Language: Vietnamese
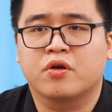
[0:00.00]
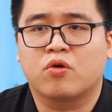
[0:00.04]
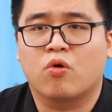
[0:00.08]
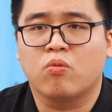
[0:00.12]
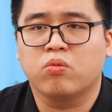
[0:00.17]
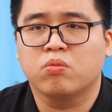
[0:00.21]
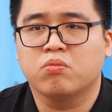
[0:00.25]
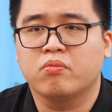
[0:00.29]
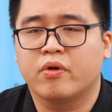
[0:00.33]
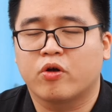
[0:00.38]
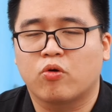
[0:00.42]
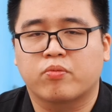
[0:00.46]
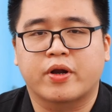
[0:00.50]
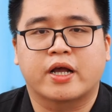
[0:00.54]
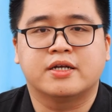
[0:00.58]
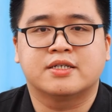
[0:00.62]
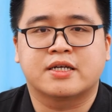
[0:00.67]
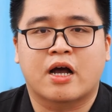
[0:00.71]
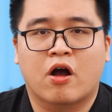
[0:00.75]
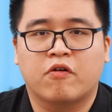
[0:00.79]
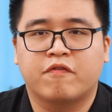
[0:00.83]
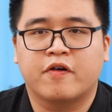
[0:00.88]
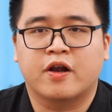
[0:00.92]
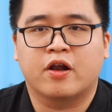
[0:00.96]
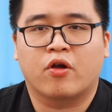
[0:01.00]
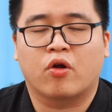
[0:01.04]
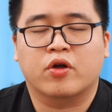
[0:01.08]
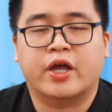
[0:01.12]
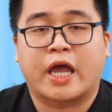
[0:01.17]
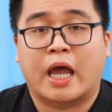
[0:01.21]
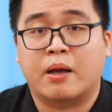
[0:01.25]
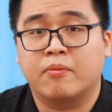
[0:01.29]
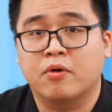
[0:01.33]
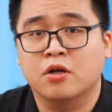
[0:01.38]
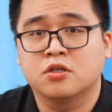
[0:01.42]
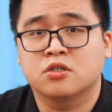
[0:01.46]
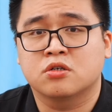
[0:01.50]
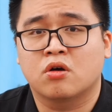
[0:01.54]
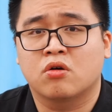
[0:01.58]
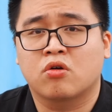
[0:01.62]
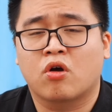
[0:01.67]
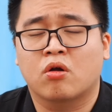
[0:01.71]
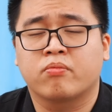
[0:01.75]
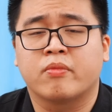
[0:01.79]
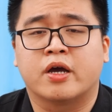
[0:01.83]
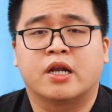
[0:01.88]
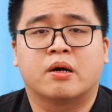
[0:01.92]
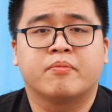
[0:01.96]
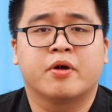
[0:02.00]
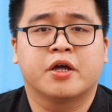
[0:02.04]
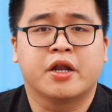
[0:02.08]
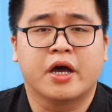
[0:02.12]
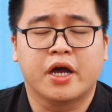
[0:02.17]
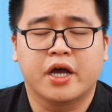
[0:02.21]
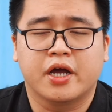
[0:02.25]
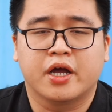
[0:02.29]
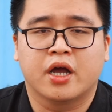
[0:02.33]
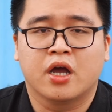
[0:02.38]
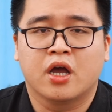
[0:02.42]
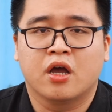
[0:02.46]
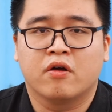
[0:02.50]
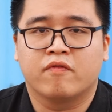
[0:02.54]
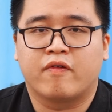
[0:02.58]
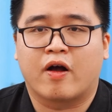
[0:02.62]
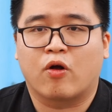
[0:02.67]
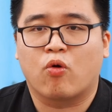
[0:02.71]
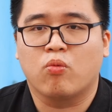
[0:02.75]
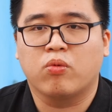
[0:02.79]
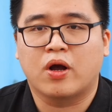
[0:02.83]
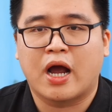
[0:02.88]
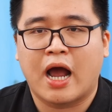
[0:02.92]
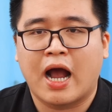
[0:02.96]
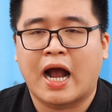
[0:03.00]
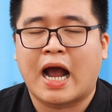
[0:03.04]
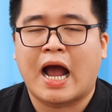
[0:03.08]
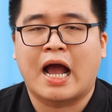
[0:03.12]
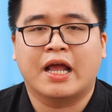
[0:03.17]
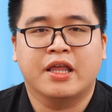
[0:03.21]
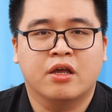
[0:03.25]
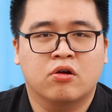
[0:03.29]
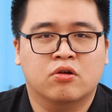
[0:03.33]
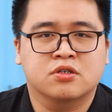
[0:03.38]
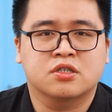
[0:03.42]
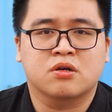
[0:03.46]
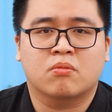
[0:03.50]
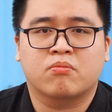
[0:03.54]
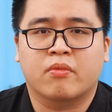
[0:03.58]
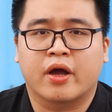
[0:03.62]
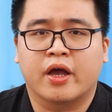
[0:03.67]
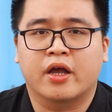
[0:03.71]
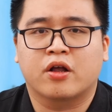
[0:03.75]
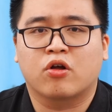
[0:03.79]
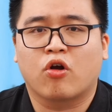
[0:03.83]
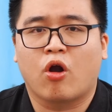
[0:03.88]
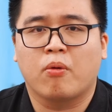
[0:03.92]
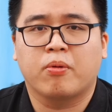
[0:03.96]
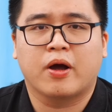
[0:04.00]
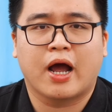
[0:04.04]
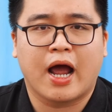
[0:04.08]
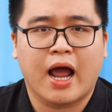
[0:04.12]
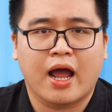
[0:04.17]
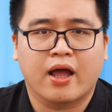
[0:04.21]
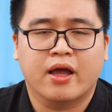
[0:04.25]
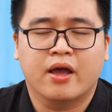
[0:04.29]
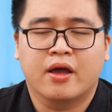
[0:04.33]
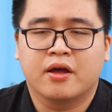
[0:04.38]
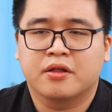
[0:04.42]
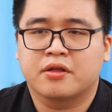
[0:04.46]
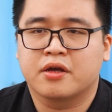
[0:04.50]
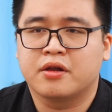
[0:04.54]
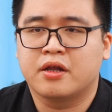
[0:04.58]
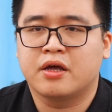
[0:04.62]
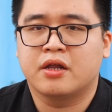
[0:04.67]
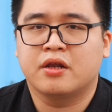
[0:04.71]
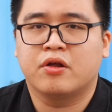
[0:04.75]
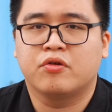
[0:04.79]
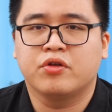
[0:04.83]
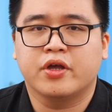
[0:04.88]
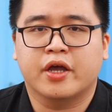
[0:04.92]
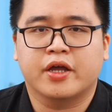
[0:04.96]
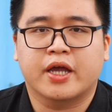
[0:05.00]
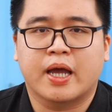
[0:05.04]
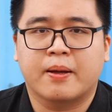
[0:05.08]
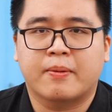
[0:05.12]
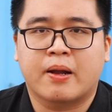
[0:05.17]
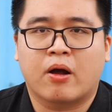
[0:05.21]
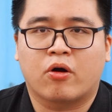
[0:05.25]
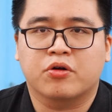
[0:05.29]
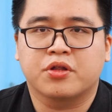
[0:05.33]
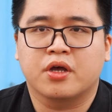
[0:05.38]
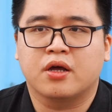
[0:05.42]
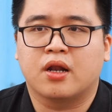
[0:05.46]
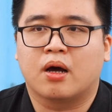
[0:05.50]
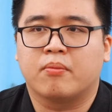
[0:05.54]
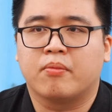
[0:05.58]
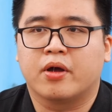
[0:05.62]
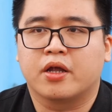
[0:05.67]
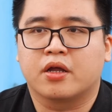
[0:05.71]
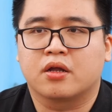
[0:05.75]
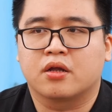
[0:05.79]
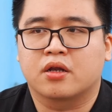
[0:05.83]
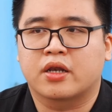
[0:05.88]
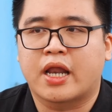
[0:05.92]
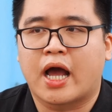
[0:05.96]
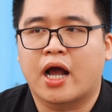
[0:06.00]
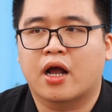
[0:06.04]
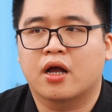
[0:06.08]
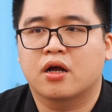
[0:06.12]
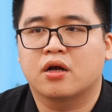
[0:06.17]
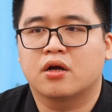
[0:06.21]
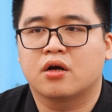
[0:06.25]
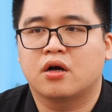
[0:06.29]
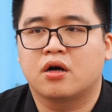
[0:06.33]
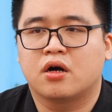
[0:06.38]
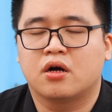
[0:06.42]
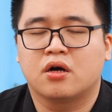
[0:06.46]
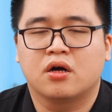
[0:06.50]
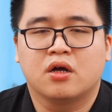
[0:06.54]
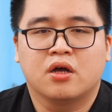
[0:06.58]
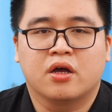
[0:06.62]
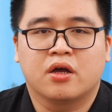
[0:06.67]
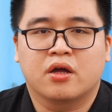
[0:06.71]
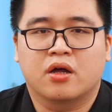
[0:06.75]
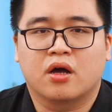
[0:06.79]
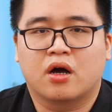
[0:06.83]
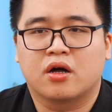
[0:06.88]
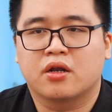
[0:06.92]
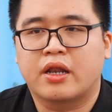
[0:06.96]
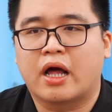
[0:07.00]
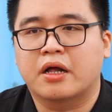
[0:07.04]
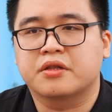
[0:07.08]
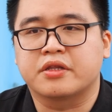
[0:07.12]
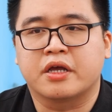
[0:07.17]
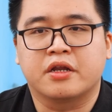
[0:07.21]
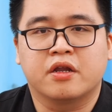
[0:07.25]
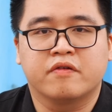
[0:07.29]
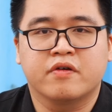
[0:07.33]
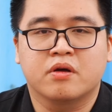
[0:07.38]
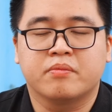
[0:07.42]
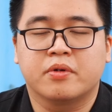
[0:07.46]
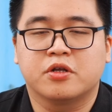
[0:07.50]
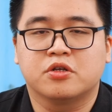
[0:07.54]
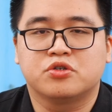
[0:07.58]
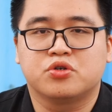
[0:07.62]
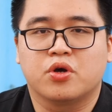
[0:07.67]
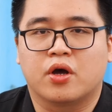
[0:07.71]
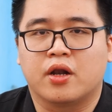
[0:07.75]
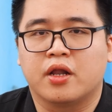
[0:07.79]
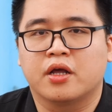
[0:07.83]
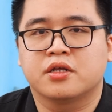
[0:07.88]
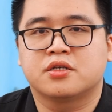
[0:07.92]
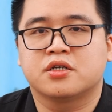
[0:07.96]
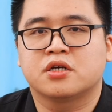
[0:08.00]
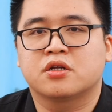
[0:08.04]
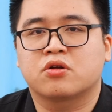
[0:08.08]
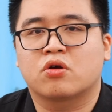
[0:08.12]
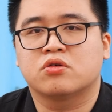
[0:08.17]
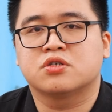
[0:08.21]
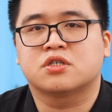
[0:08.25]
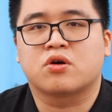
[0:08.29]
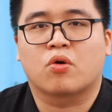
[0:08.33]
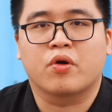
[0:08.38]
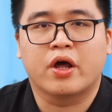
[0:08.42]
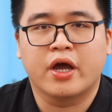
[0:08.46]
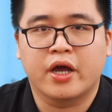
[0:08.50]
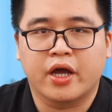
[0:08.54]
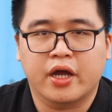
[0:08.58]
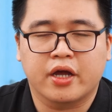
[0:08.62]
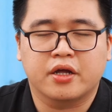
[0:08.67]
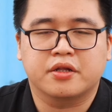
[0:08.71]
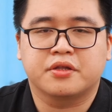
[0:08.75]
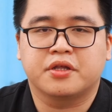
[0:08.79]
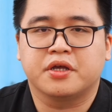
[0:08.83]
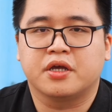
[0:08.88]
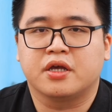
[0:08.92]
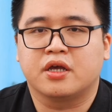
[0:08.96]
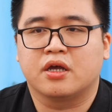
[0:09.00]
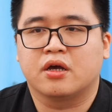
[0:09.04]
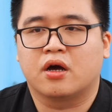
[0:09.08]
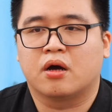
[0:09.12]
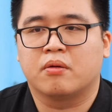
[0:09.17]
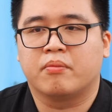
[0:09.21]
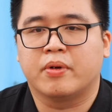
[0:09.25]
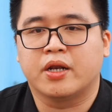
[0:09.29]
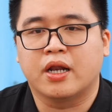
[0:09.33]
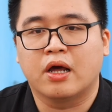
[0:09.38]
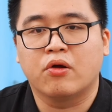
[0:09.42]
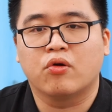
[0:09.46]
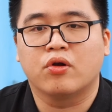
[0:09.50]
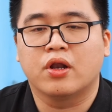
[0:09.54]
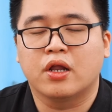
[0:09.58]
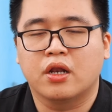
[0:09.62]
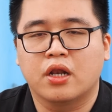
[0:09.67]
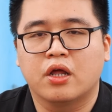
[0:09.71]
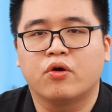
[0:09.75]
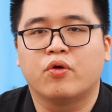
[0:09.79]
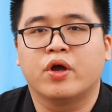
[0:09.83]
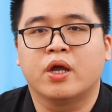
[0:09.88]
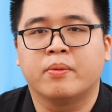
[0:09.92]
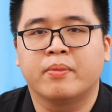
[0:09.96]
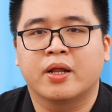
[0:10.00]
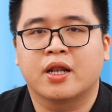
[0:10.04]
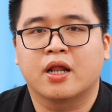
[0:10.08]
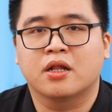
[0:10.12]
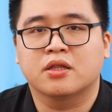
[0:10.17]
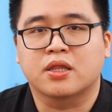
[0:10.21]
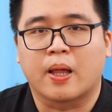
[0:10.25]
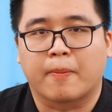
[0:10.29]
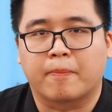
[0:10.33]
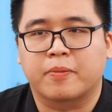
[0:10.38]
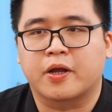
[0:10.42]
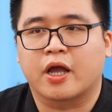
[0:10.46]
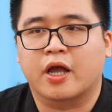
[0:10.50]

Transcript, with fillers: thì cũng mình cũng đánh giá phần là nó kém hơn so với con bảy năm mươi D và cũng khá khá nhiều các dòng máy crop khác. Thế nên nếu như anh em nào có thể là mình đang uh, uh, đang tính đến việc mình chuyển lên trên con sáu D ấy, thì uh, mình nên lưu ý mình nên tập